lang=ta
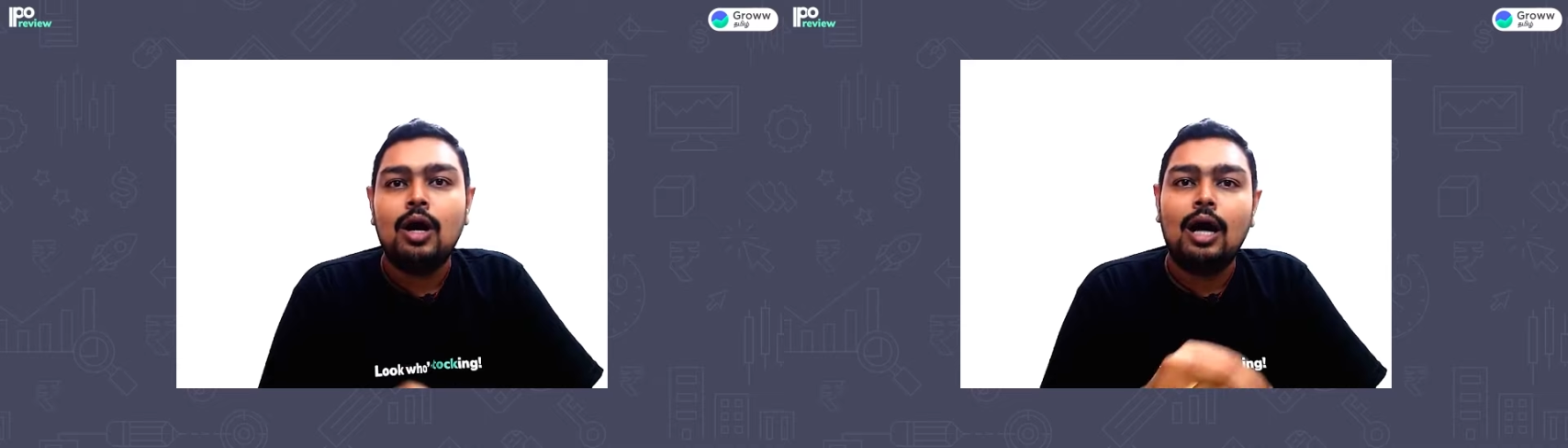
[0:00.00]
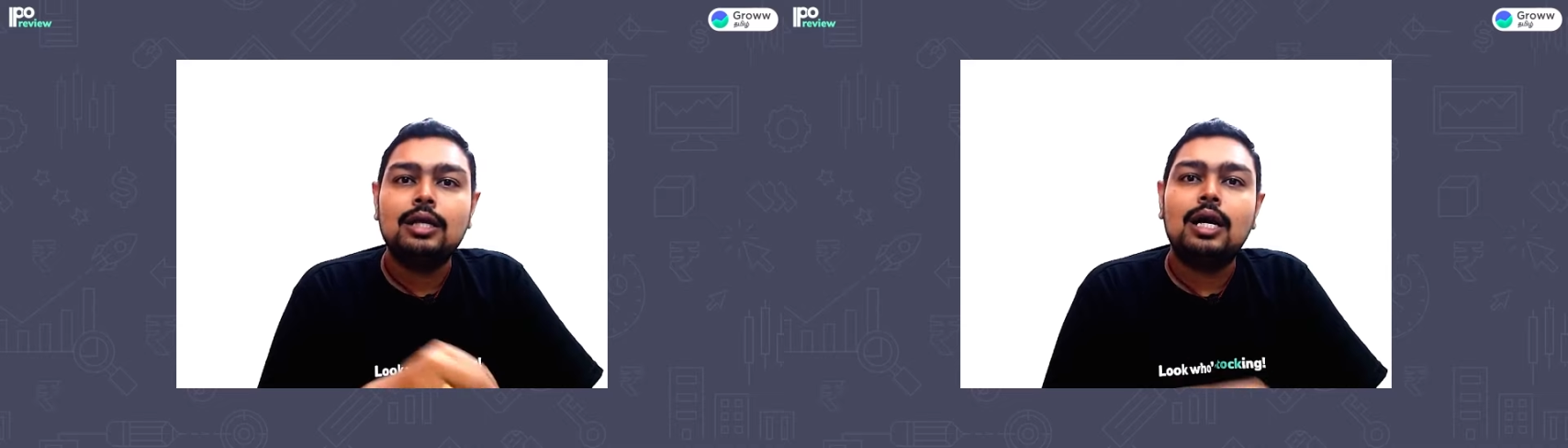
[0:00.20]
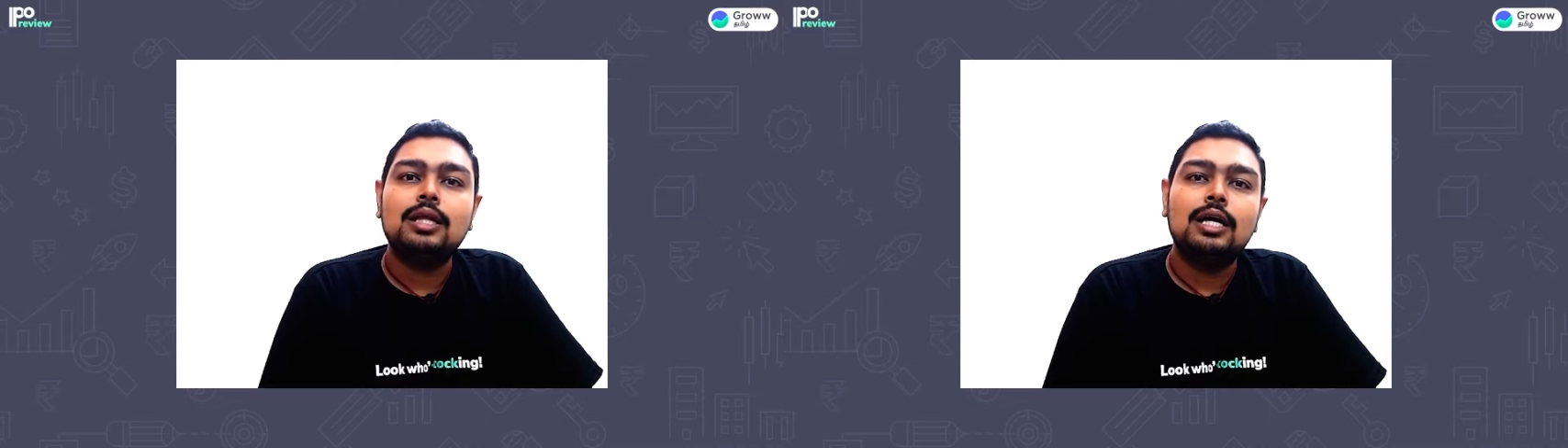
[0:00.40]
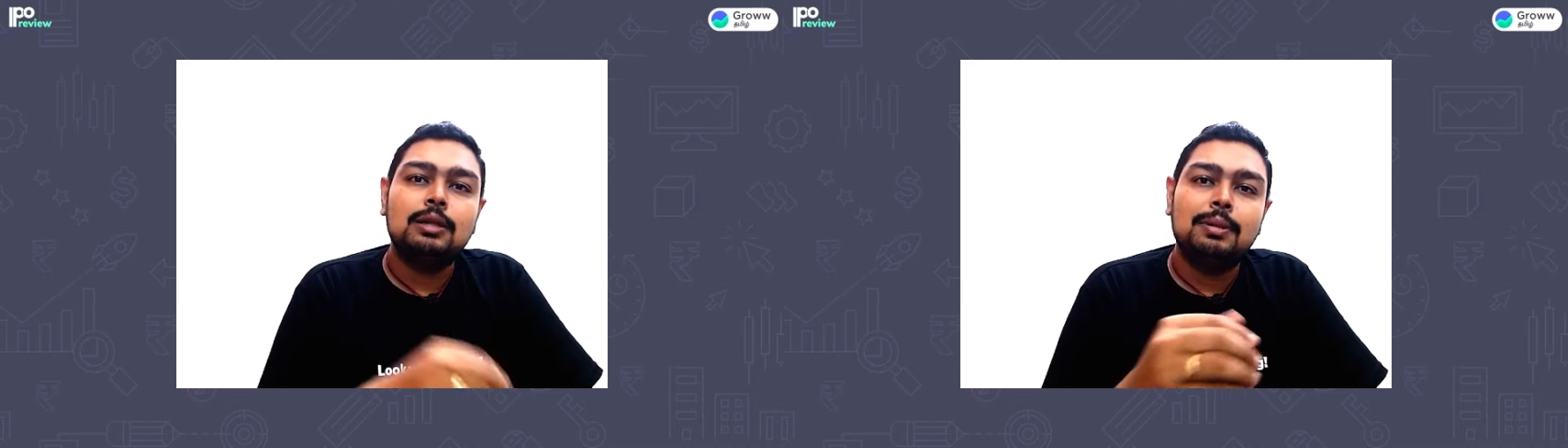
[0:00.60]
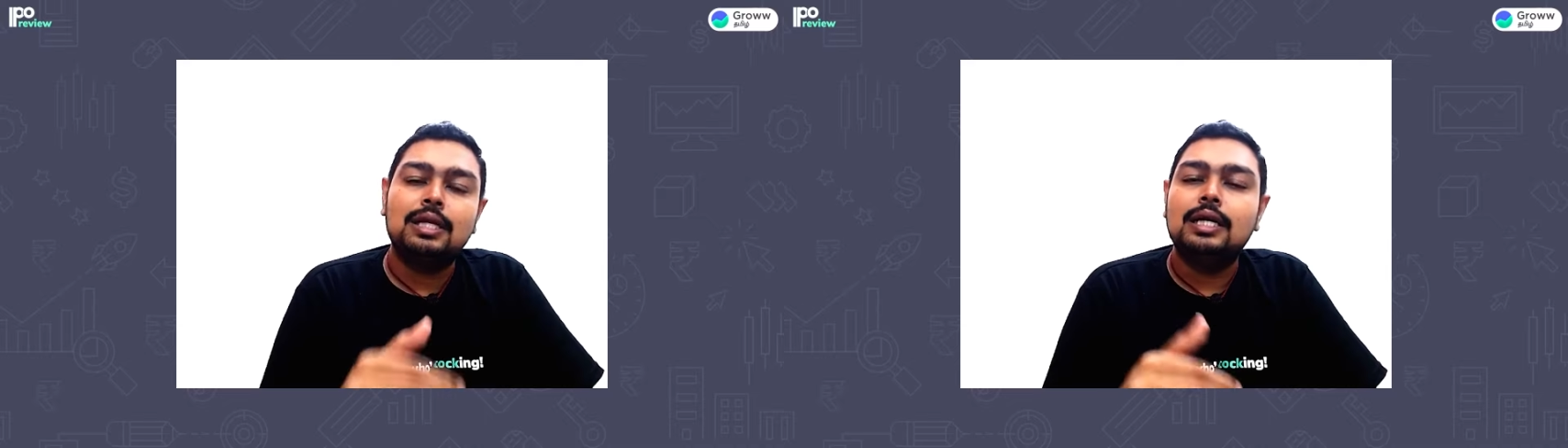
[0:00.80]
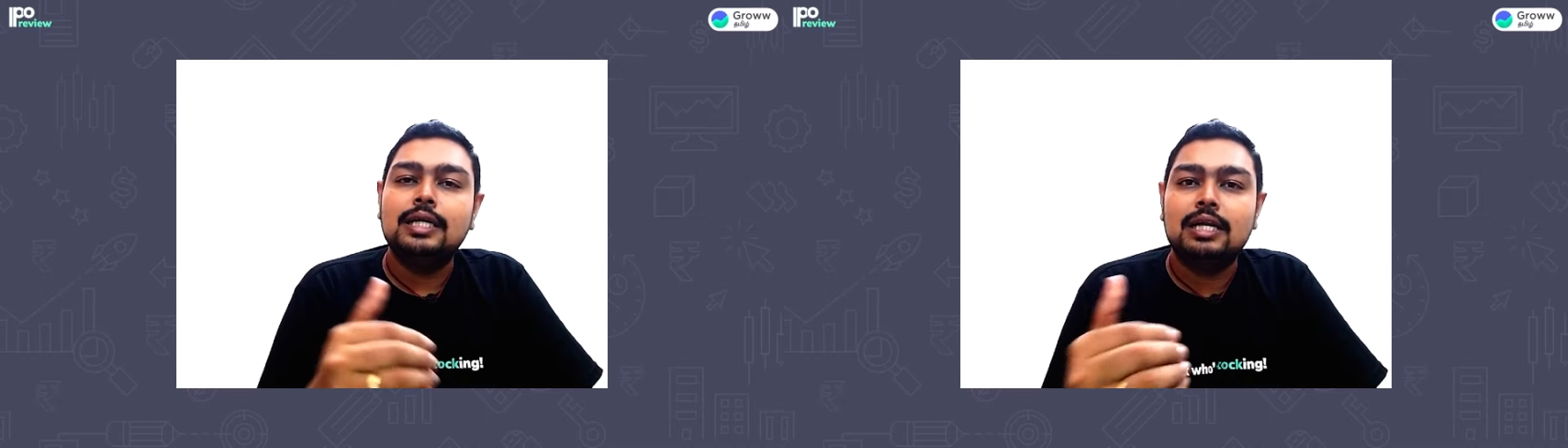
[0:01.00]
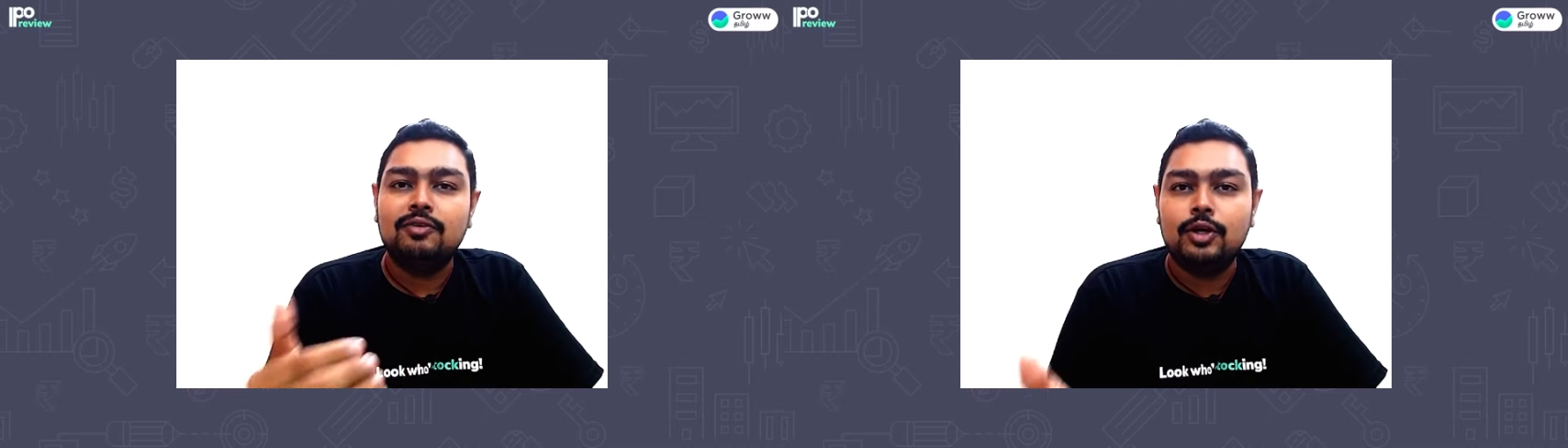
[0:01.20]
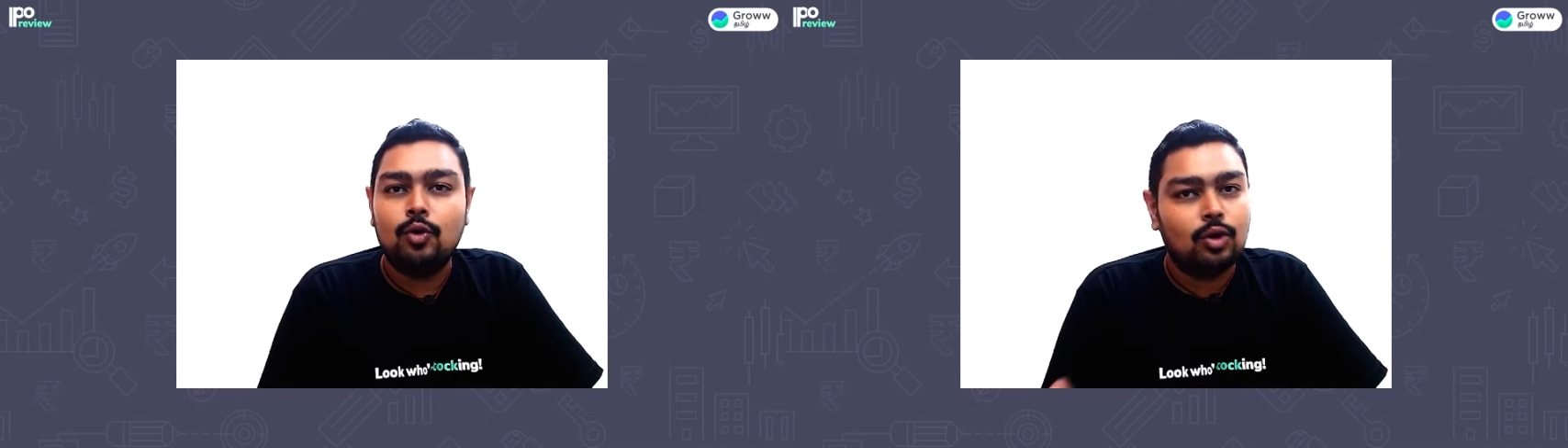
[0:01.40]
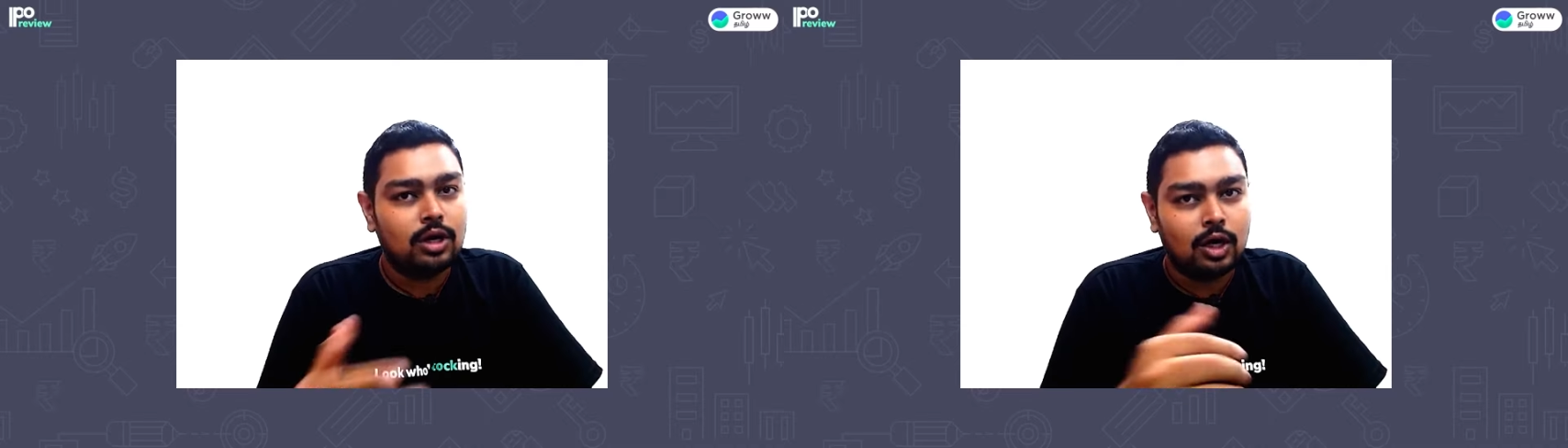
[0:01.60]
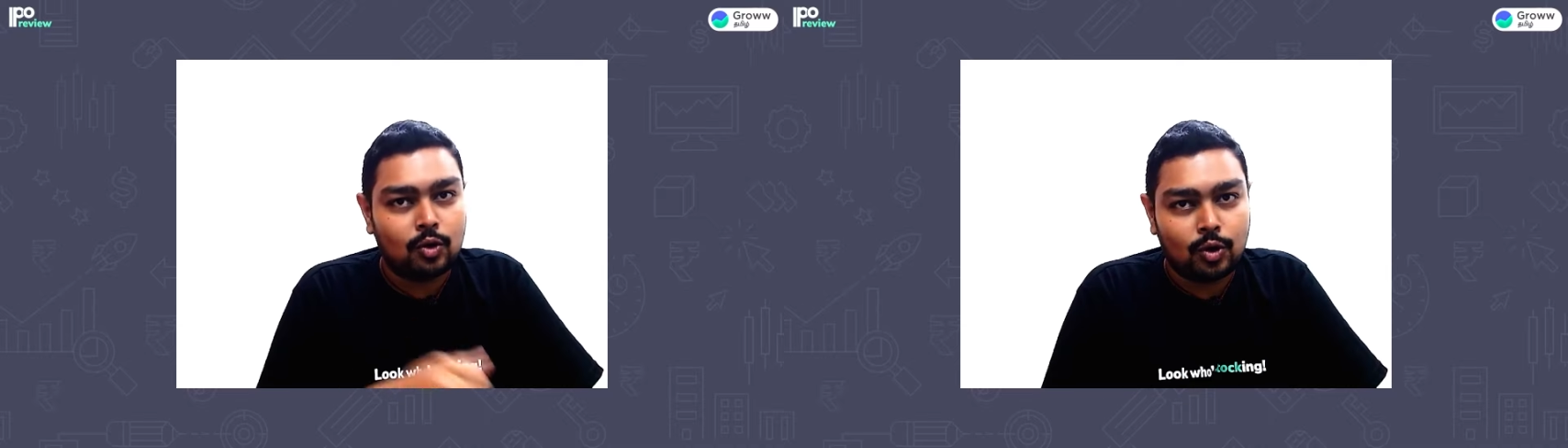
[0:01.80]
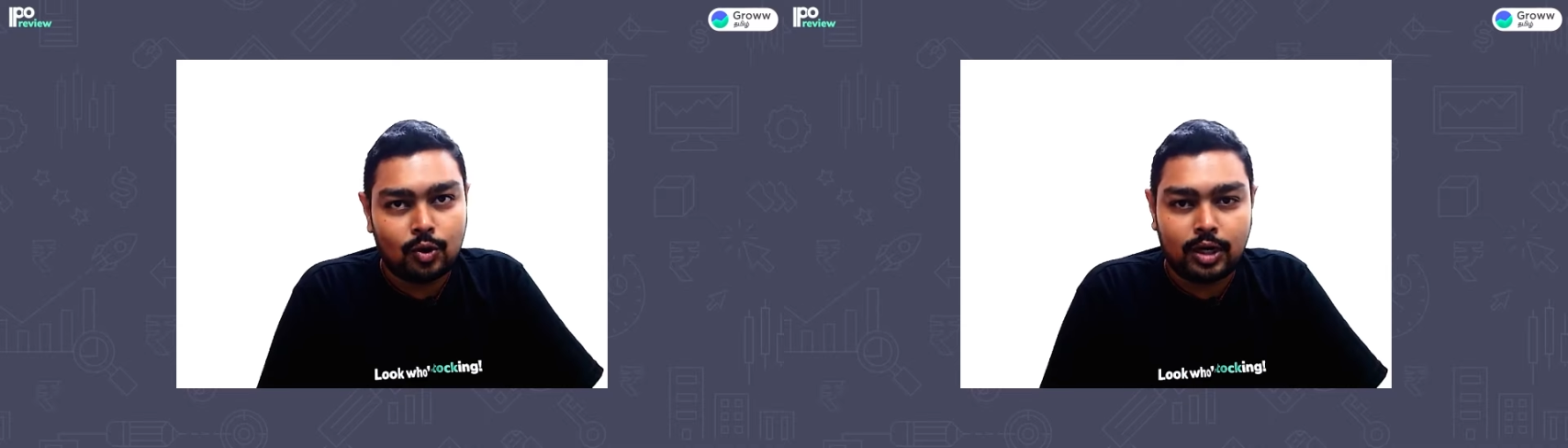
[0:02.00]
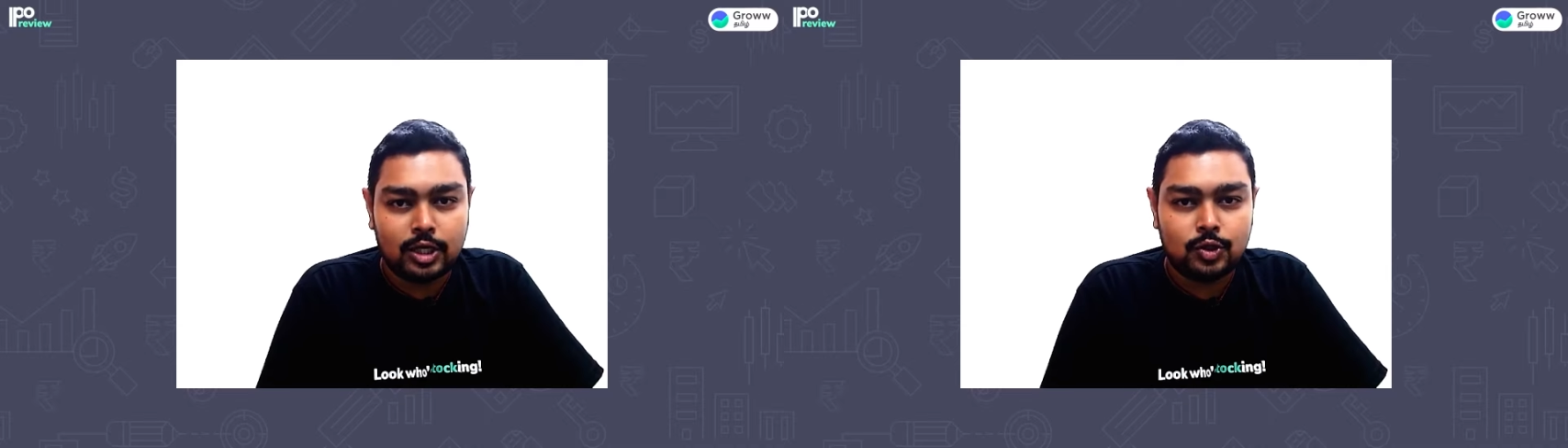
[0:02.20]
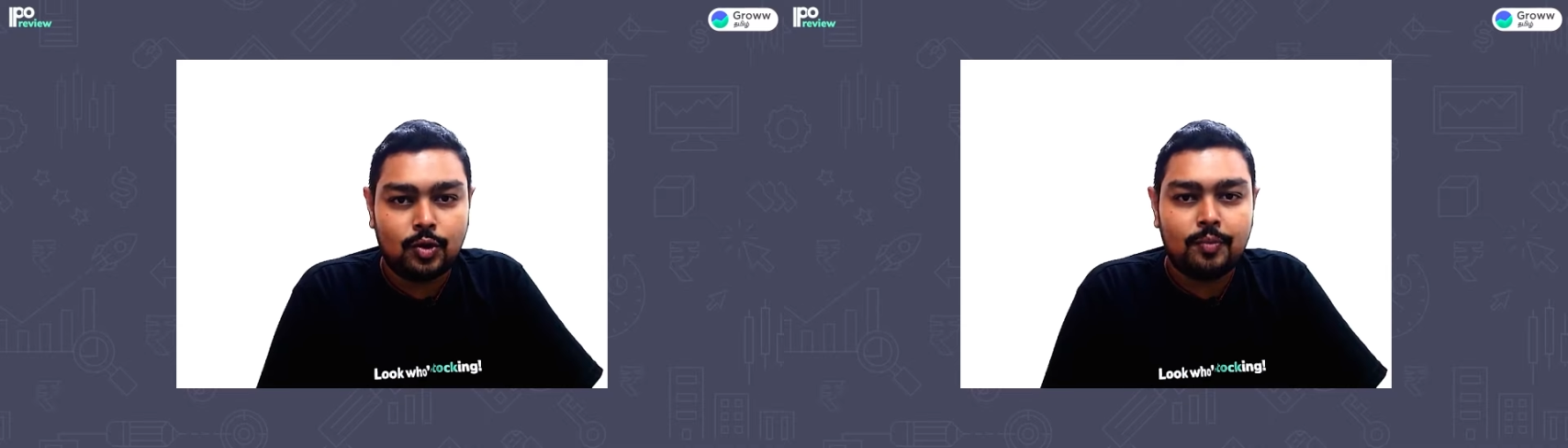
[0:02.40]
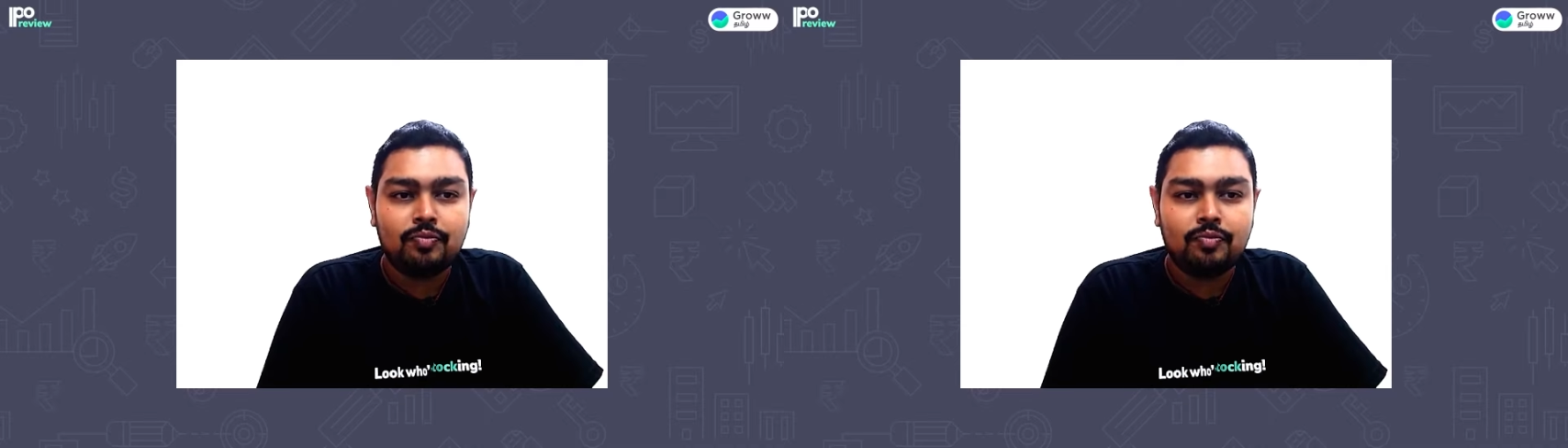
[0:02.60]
அதனால தான் இதை பற்றின டீட்டெயில் வீடியோ உங்களுக்கு நாங்கள் கொடுக்கணும்னு நினச்சோம்